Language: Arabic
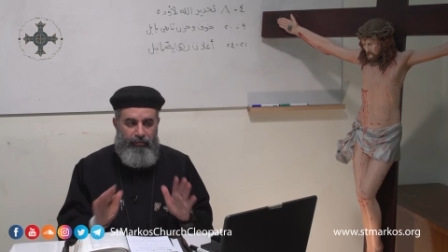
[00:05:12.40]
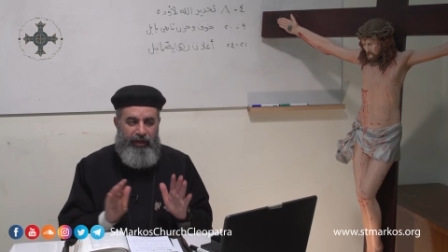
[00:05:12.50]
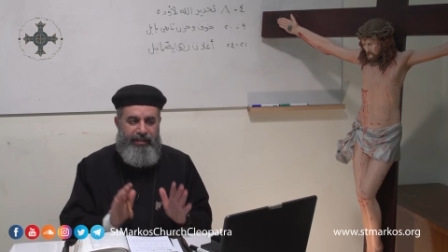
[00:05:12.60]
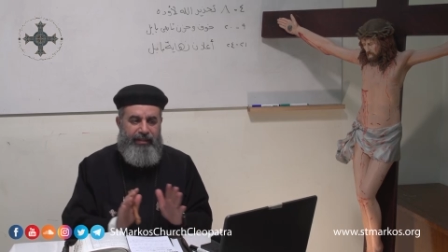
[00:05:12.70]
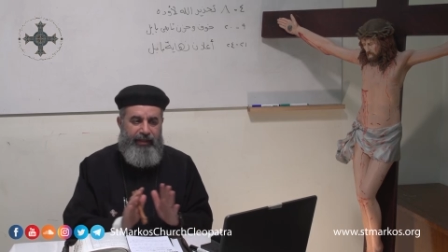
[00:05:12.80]

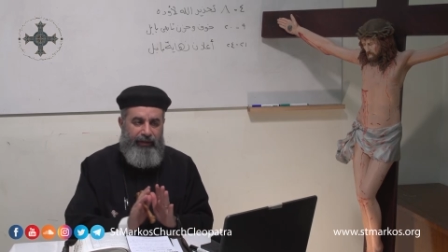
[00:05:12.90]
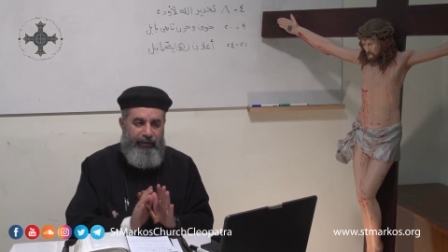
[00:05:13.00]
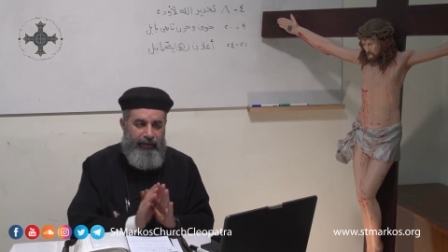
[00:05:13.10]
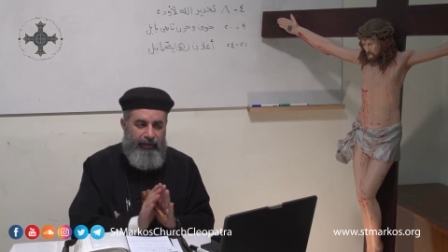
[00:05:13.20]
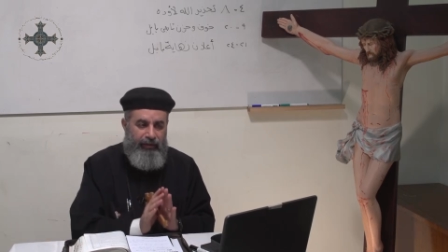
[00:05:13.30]

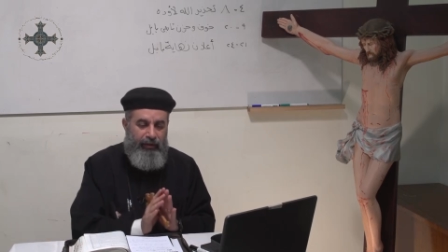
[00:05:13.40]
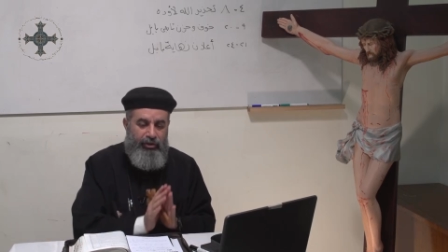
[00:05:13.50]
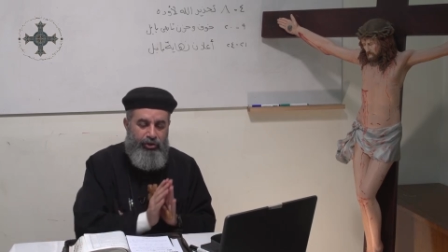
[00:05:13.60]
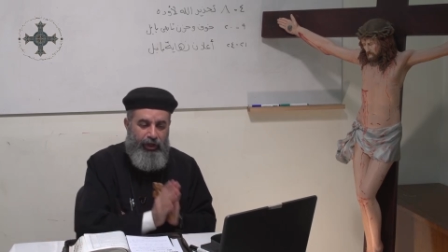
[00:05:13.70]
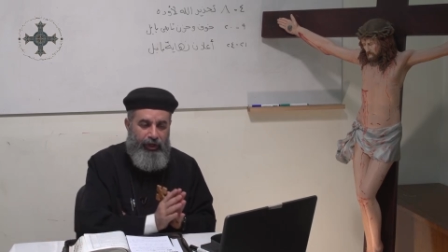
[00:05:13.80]
مسكن
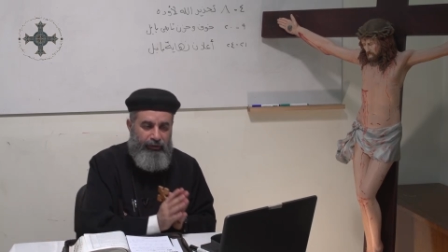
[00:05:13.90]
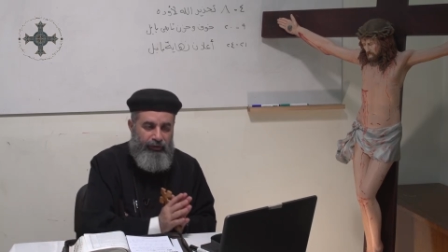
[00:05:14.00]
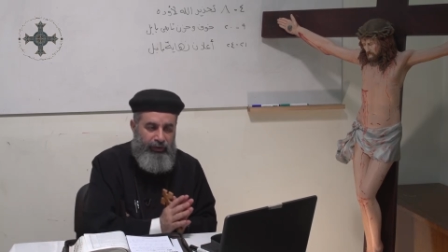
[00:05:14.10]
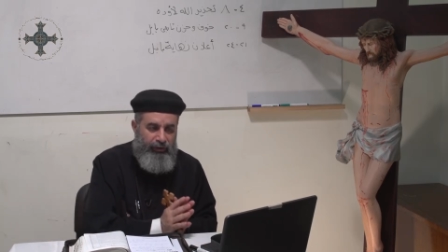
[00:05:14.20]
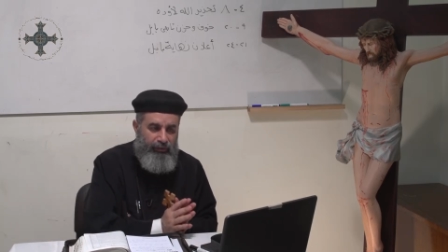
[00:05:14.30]

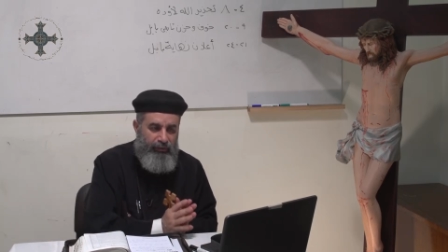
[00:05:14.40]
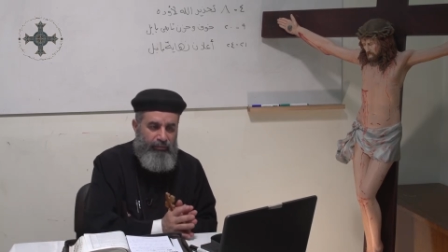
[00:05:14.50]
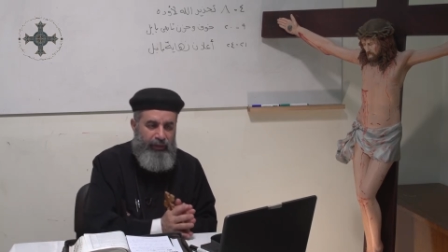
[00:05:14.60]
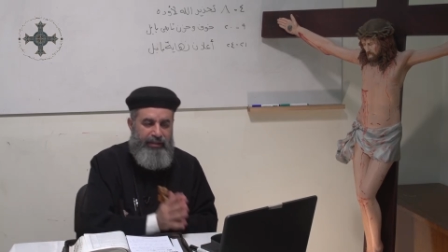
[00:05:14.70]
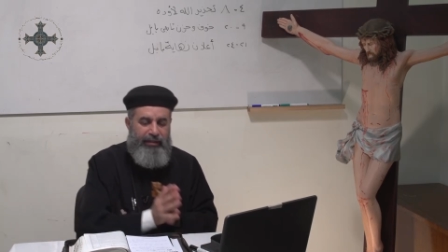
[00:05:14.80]
الشياطين
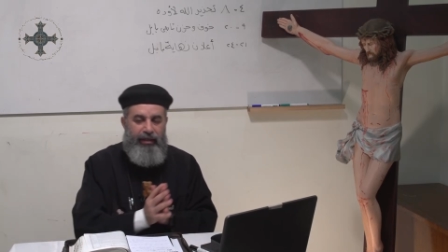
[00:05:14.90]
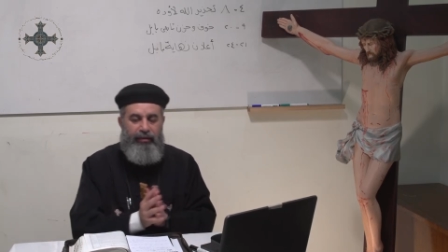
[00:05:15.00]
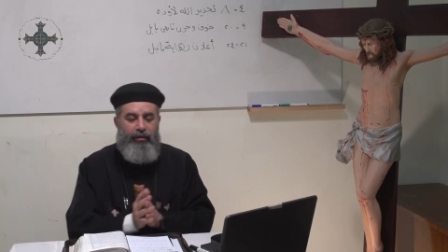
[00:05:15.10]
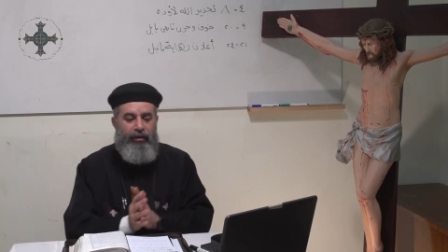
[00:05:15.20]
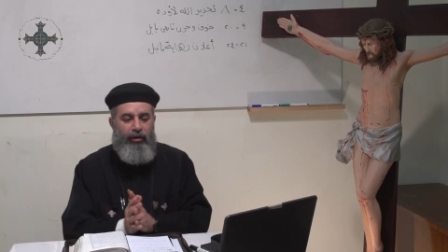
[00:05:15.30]

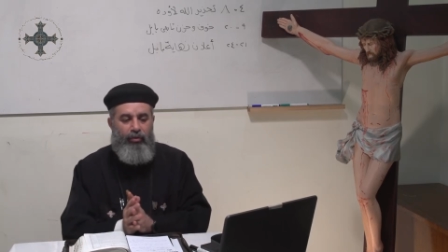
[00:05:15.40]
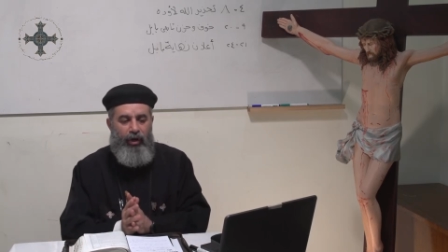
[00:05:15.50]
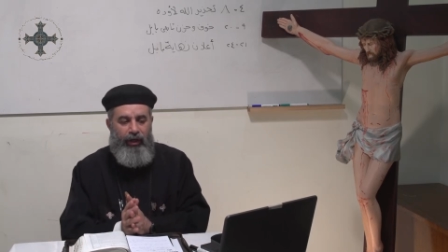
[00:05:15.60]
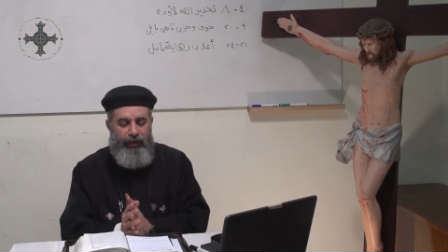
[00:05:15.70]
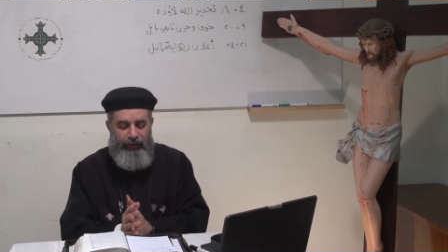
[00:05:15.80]
مسكن
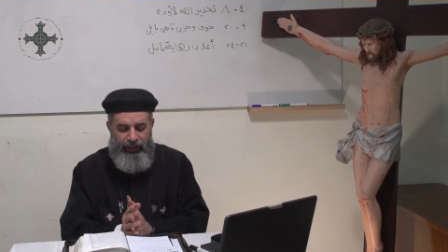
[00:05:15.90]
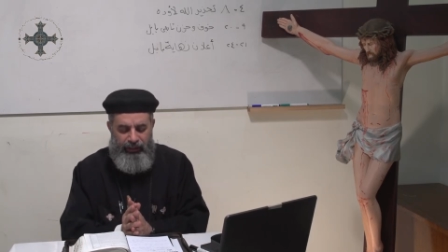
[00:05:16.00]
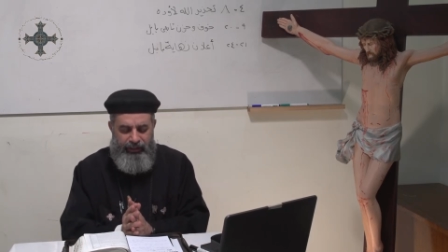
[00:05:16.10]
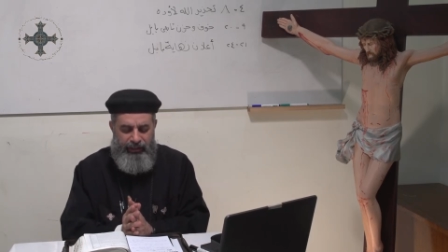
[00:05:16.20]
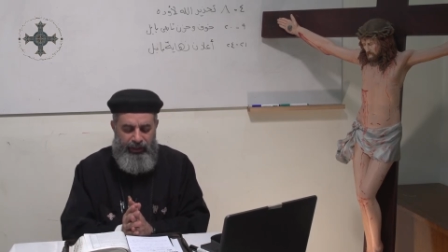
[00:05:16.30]
الأرواح
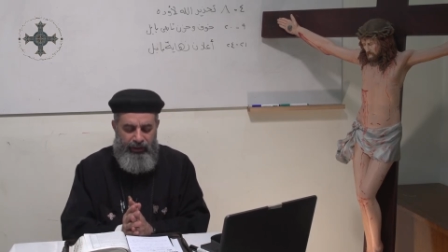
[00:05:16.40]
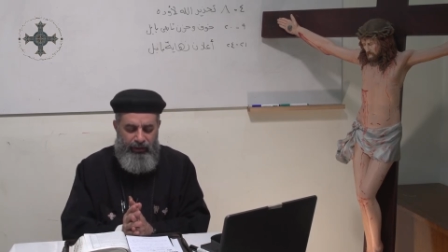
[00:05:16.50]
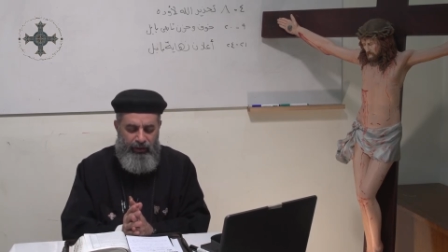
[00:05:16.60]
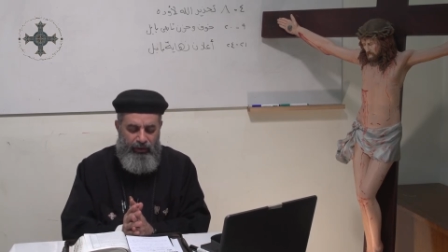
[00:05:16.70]
النجسة